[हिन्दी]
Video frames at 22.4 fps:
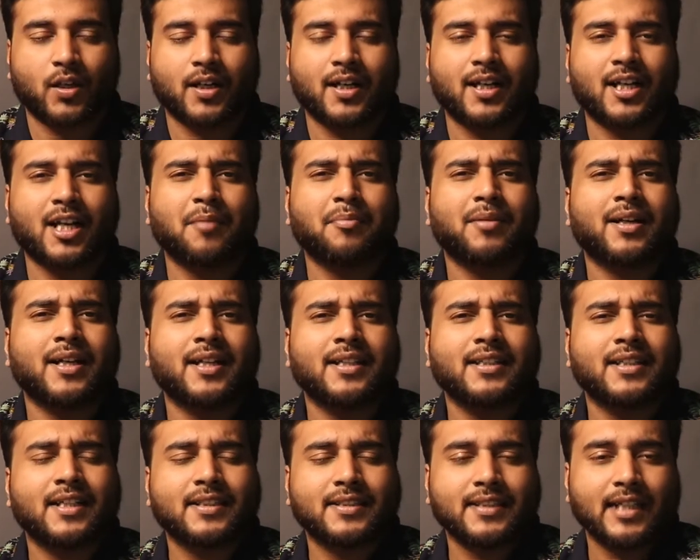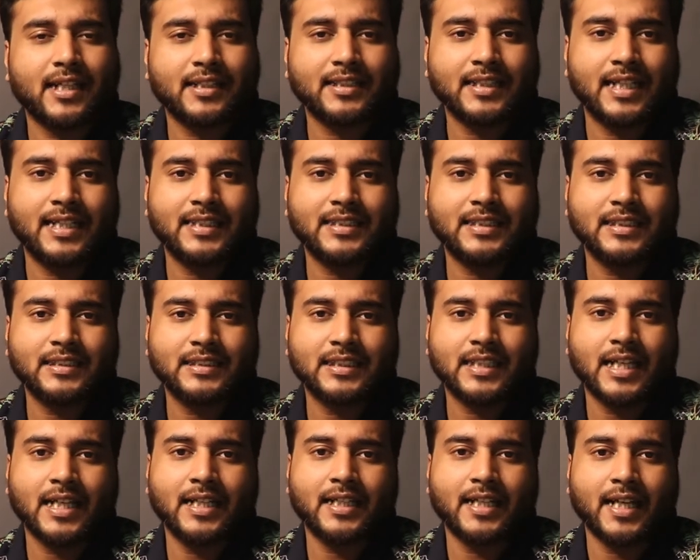तो अगर आप खरीदना चाहते हैं एल जी
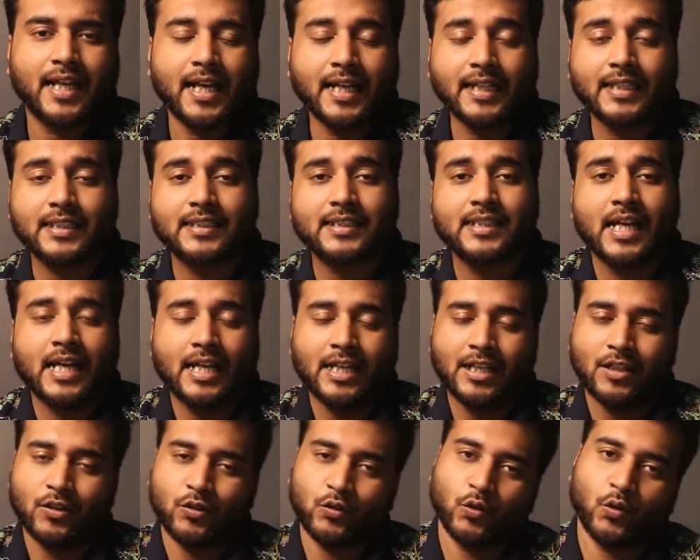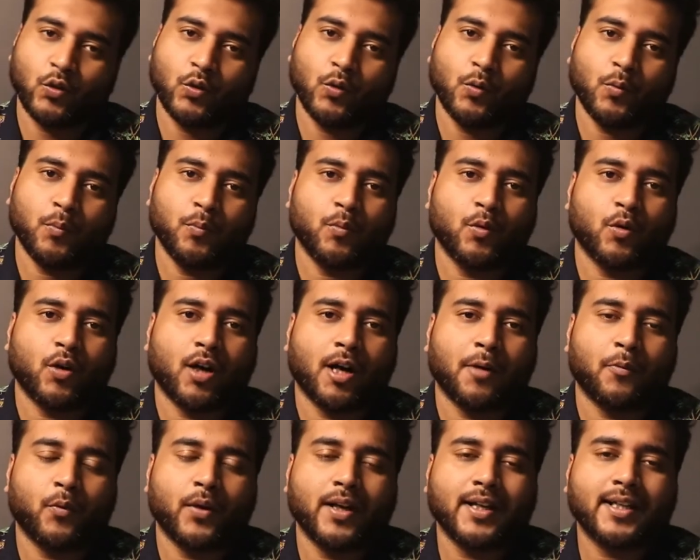जी एट एक्स तो वो
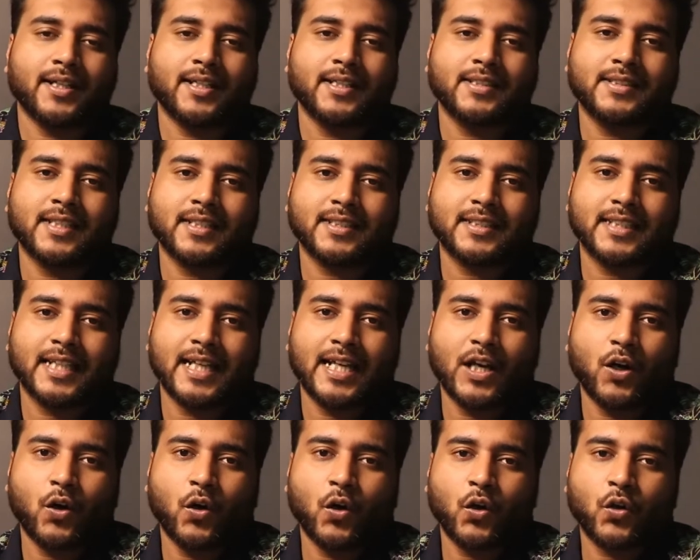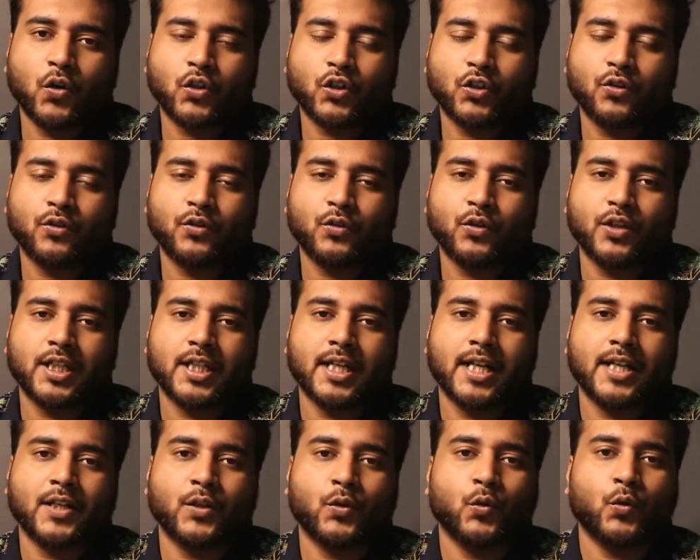आप वेट कर सकते हैं और अक्टूबर ट्वेंटी
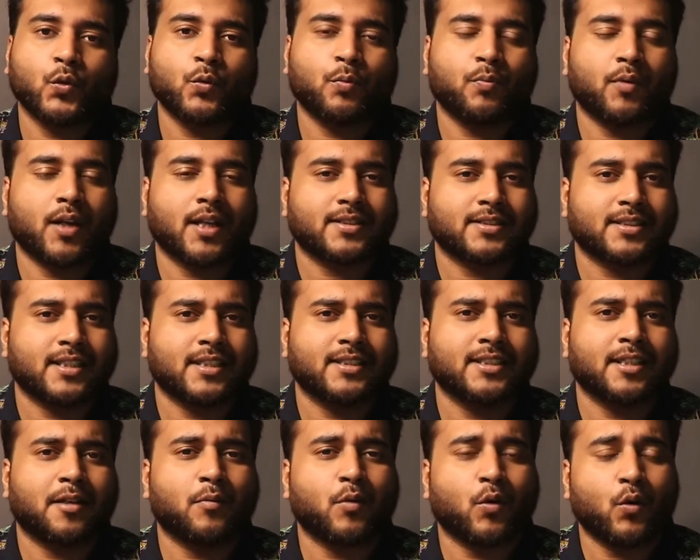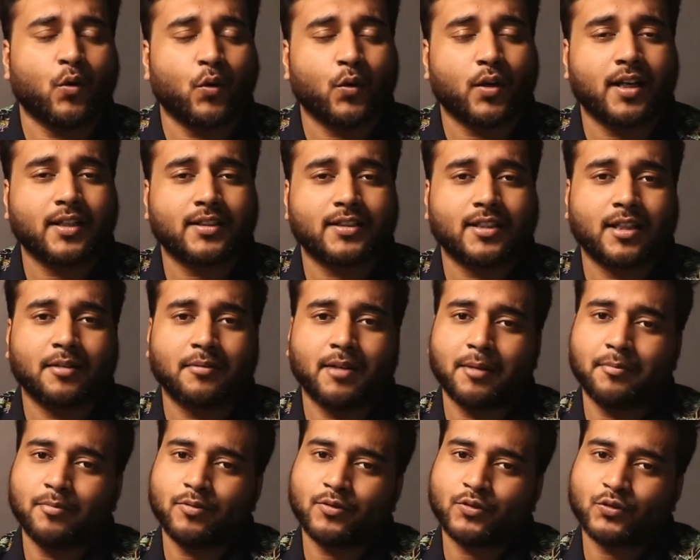नाइन को फ्लैश सेल जब होगा तब
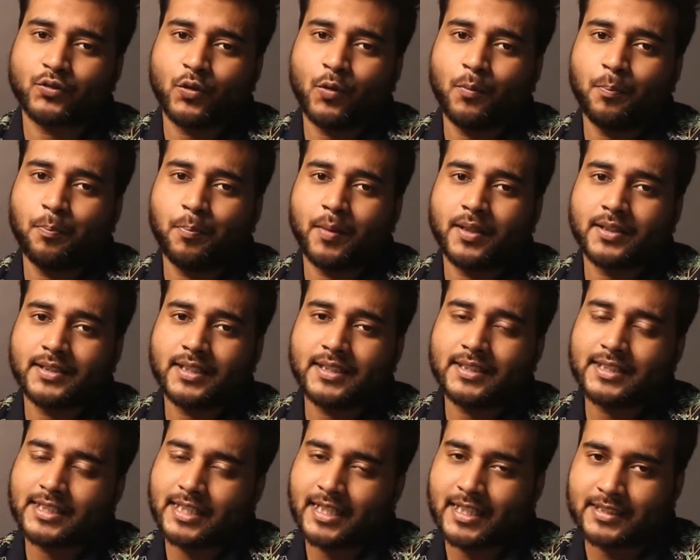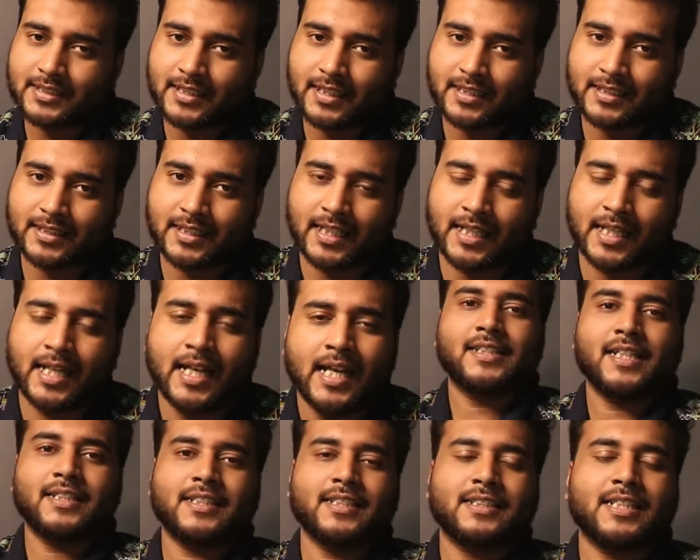आप उसको परचेज कर सकते हैं
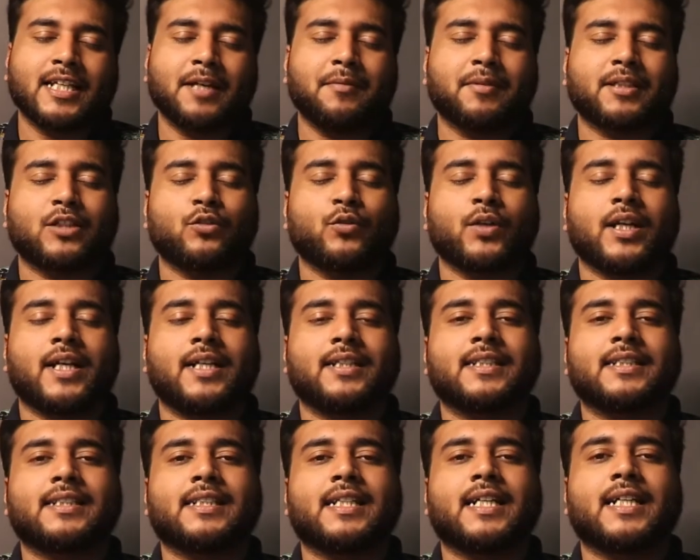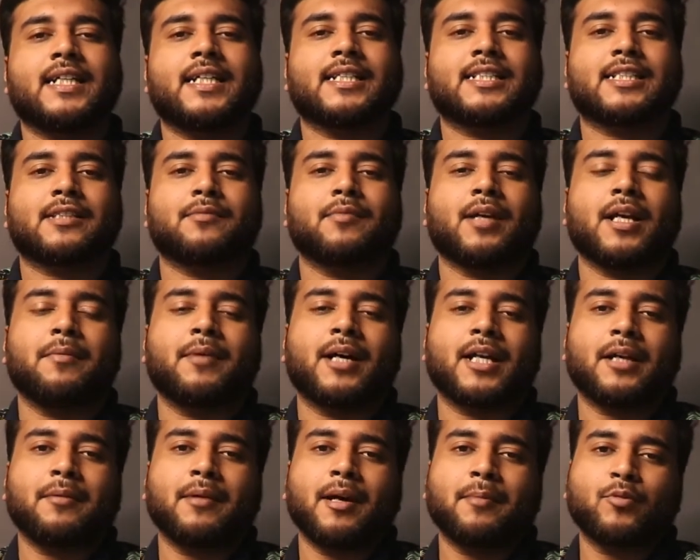साथ साथ ये बता दूं कि एल जी के
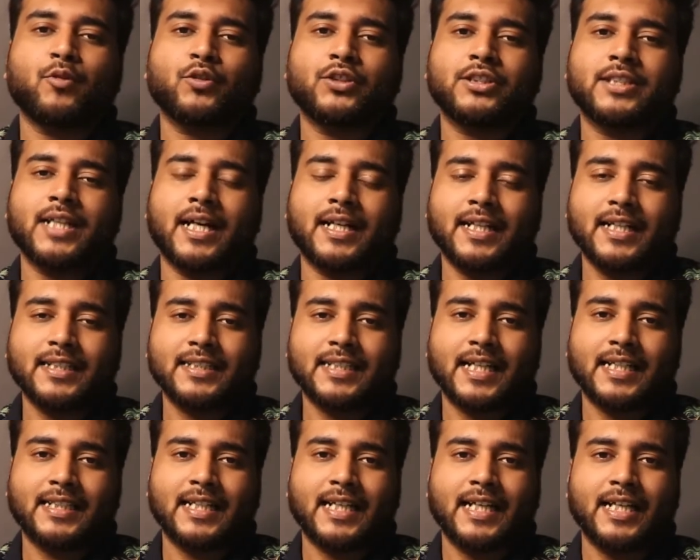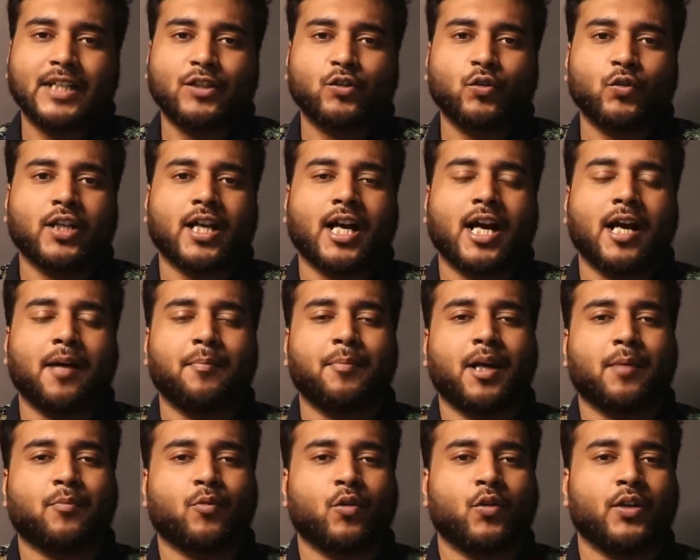बारे में आपको जानना चाहते हैं तो यहाँ
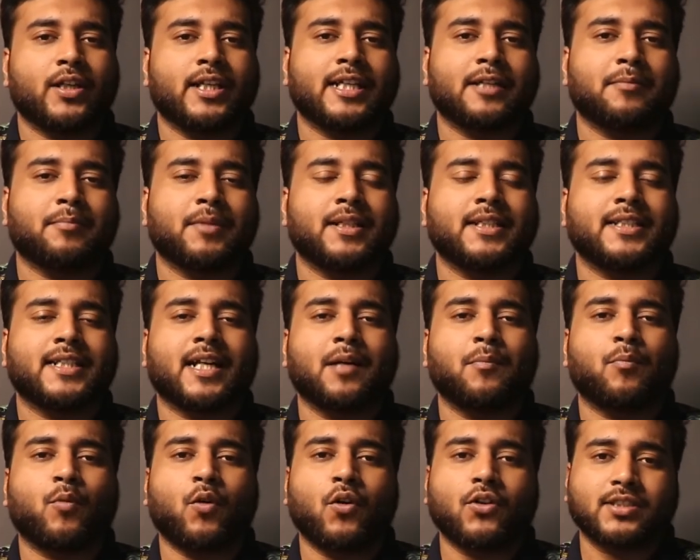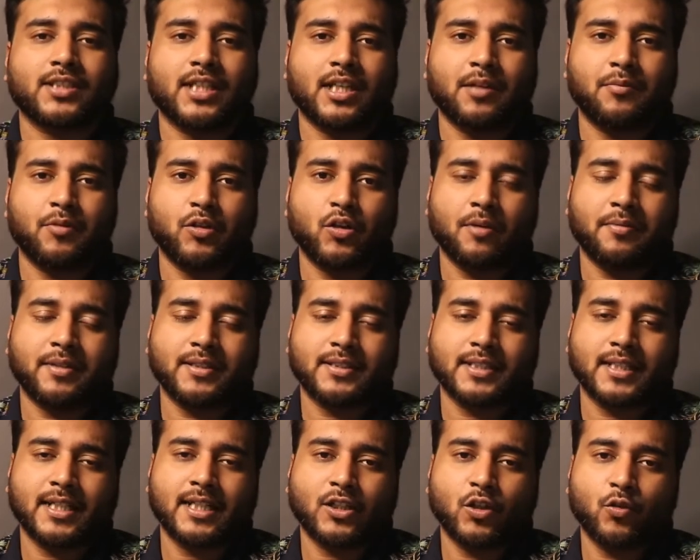पे आपको लिंक मिल जाएगा बहुत सारे वीडियो हमारे
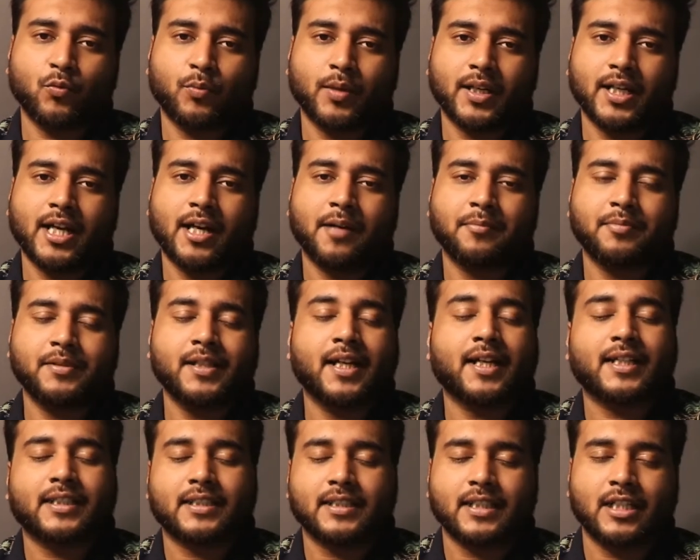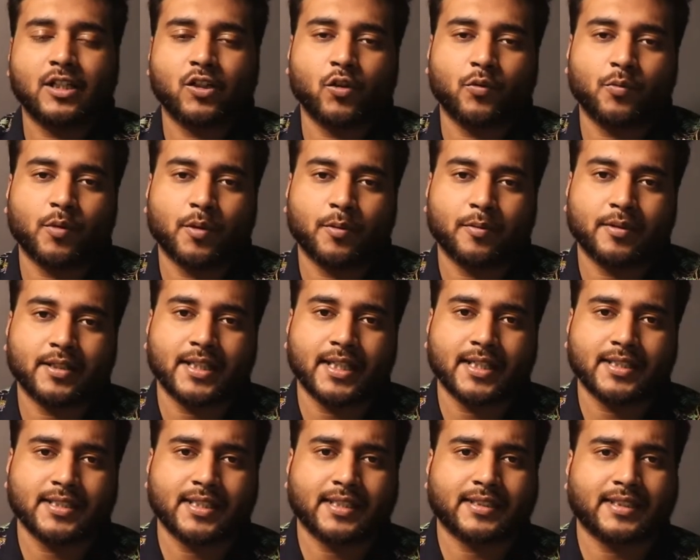चैनल के ऊपर है आप जाके चैनल के ऊपर भी
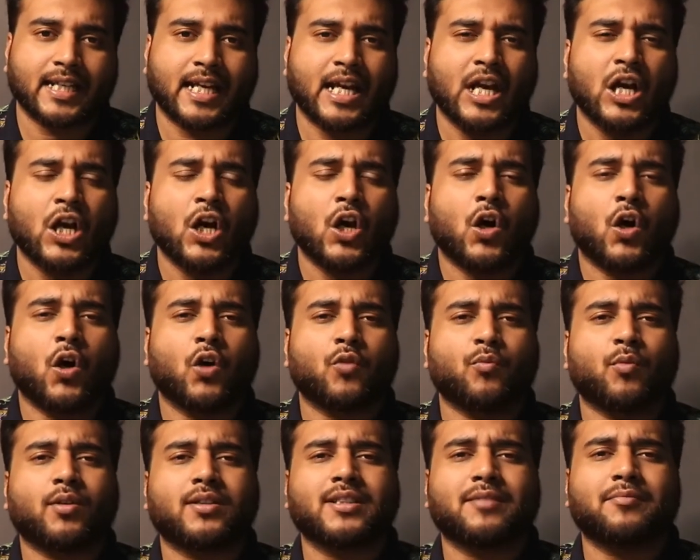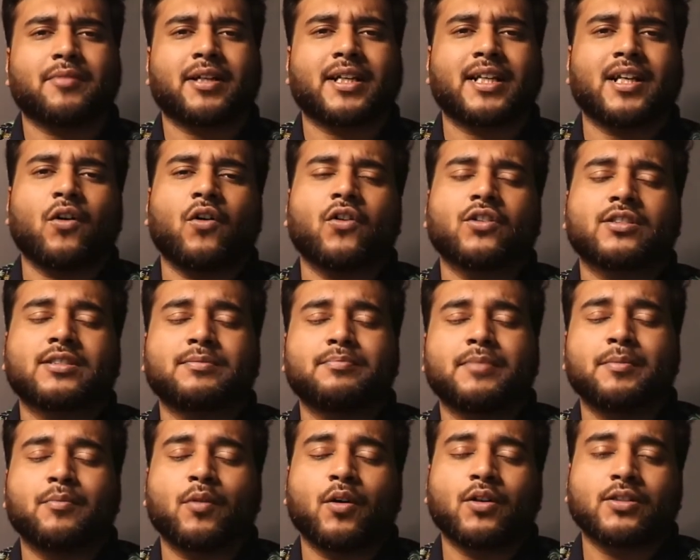देख सकते हैं अनबॉक्सिंग वगैरह और
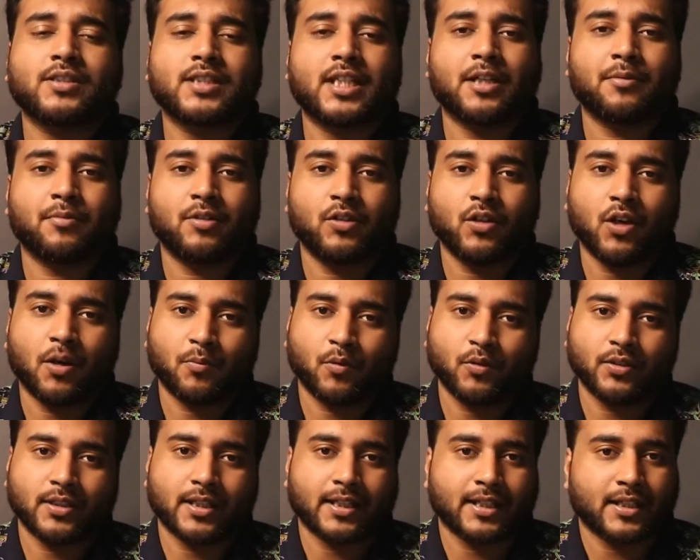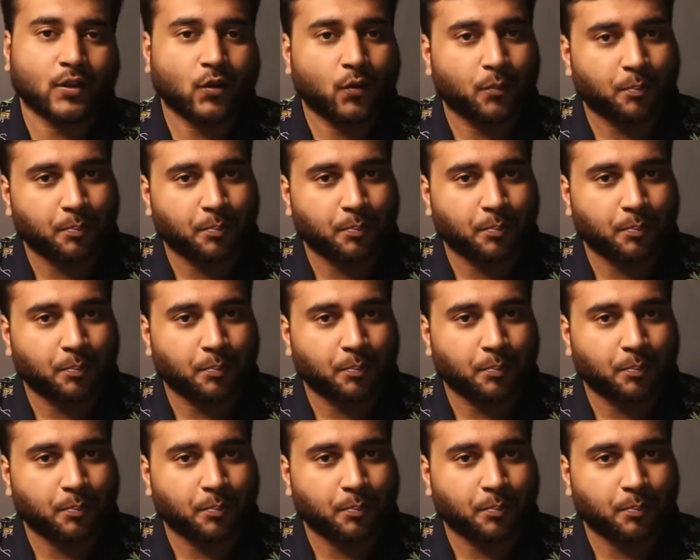भी बहुत सारे वीडियो आपको देखने को